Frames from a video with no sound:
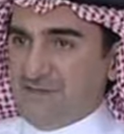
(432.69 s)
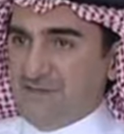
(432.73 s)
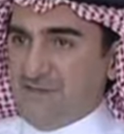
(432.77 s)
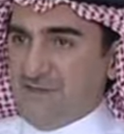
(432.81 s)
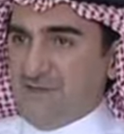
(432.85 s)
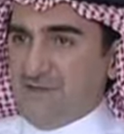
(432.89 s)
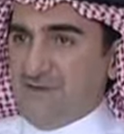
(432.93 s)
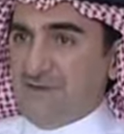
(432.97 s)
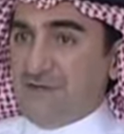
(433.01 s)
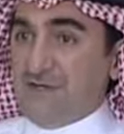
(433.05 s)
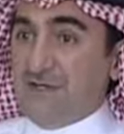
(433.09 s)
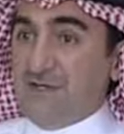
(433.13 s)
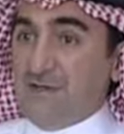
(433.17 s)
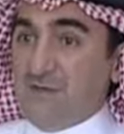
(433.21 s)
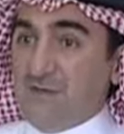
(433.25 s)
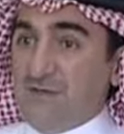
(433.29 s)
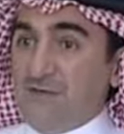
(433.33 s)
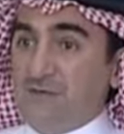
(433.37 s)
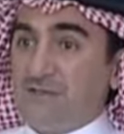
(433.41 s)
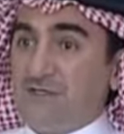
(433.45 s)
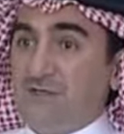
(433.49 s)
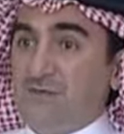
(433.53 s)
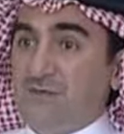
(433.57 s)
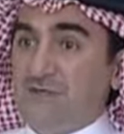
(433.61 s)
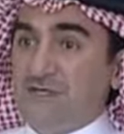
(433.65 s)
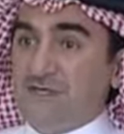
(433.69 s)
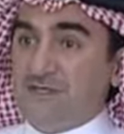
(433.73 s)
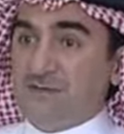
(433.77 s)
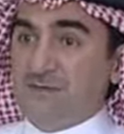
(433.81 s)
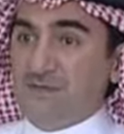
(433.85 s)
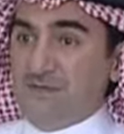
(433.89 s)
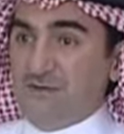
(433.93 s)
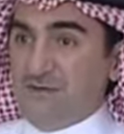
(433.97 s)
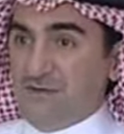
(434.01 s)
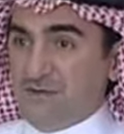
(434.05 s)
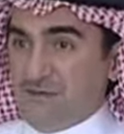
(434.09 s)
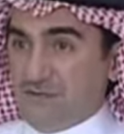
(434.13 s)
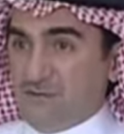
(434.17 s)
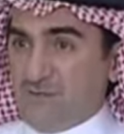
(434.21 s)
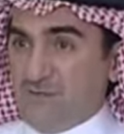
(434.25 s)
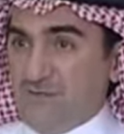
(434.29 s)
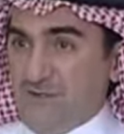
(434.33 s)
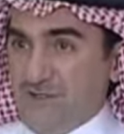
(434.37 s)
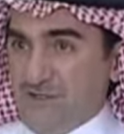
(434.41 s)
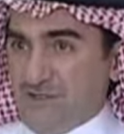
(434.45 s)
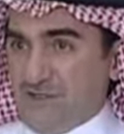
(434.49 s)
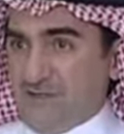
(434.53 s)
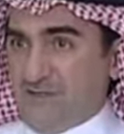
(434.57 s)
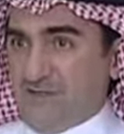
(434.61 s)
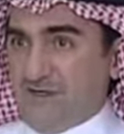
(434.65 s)
مليون لما يوصل 100 مليون يكون
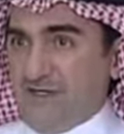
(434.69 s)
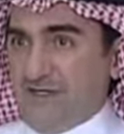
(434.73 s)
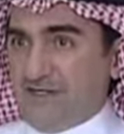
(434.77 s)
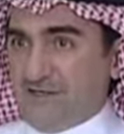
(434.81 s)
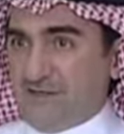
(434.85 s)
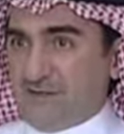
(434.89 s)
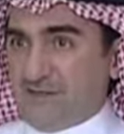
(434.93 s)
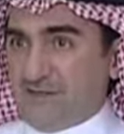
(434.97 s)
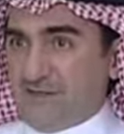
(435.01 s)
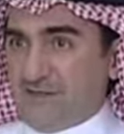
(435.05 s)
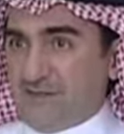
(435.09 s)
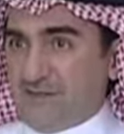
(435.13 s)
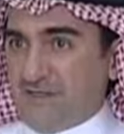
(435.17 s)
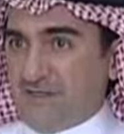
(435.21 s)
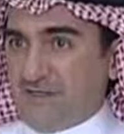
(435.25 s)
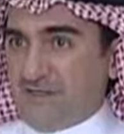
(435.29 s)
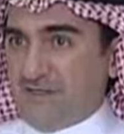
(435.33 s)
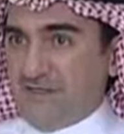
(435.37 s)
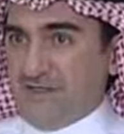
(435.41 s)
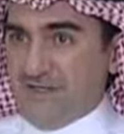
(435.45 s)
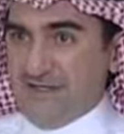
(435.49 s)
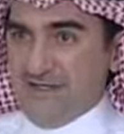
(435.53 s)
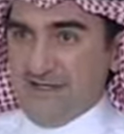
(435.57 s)
يعتبر حدث كبير